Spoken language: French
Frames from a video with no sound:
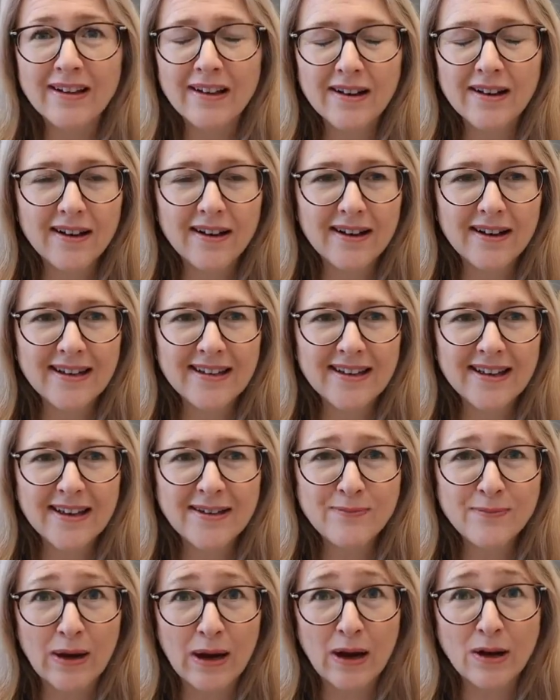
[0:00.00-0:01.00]
euh,
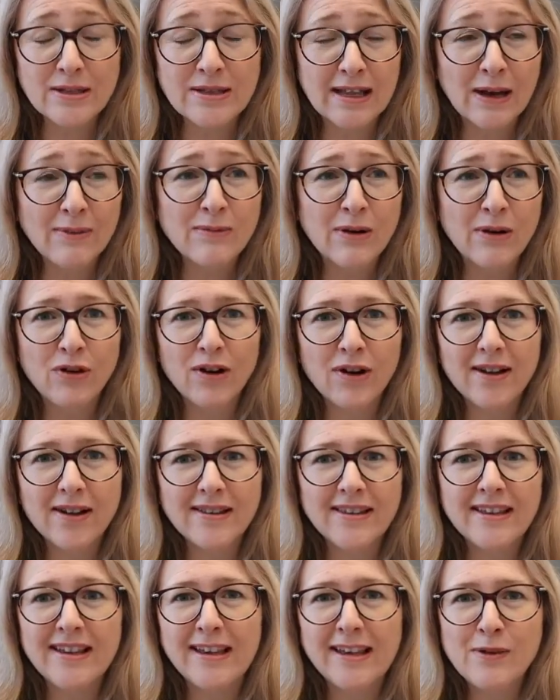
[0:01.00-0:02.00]
ben, semble avoir
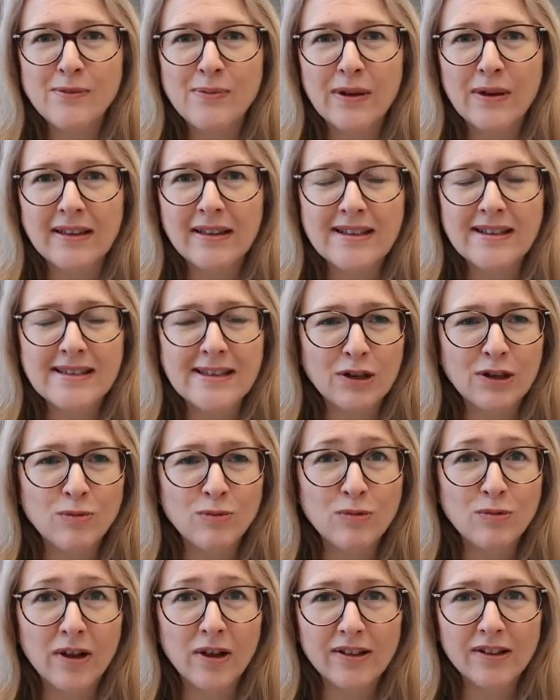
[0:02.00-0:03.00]
été écrit par des
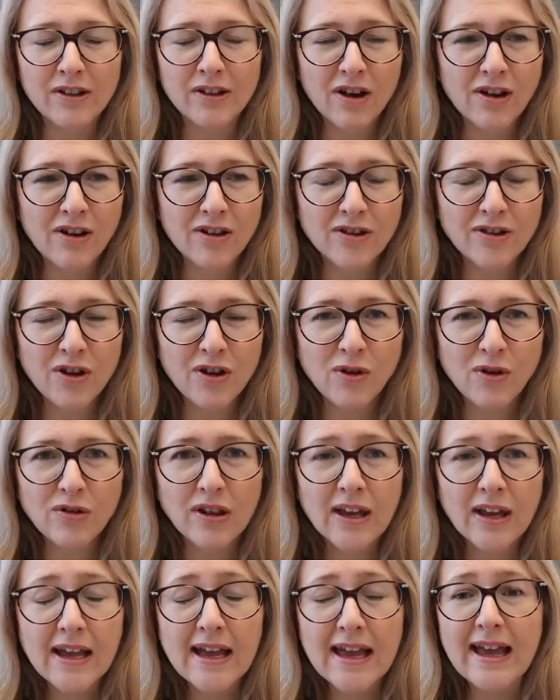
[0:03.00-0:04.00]
accumulateurs, donc,
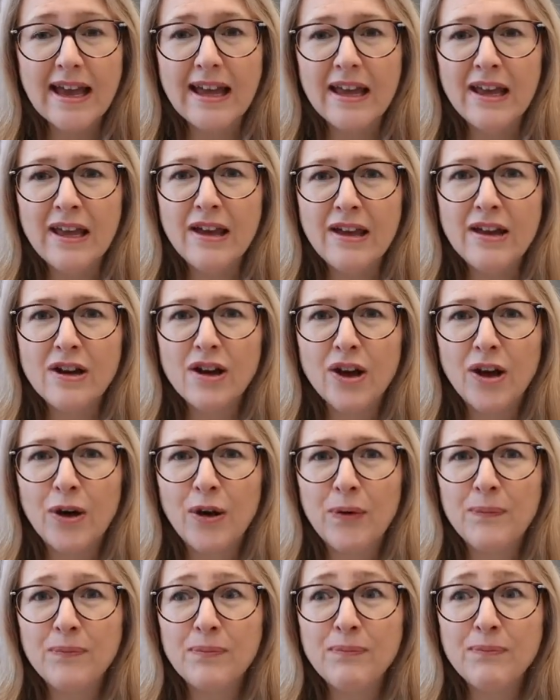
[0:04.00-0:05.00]
et
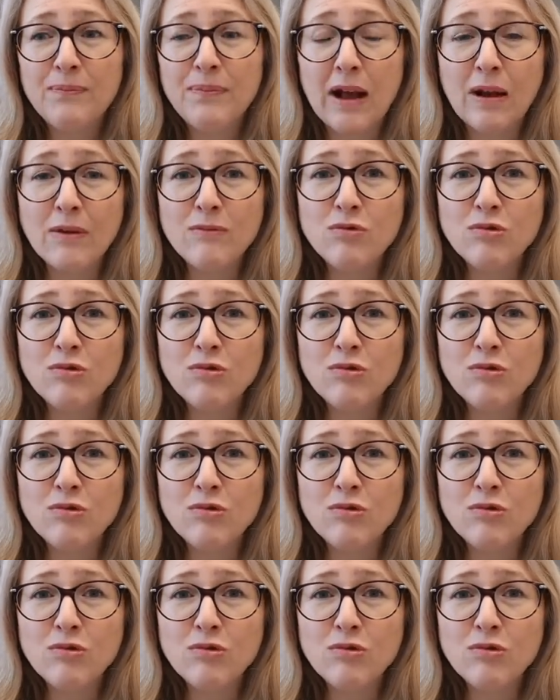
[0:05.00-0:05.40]
euh, parle beaucoup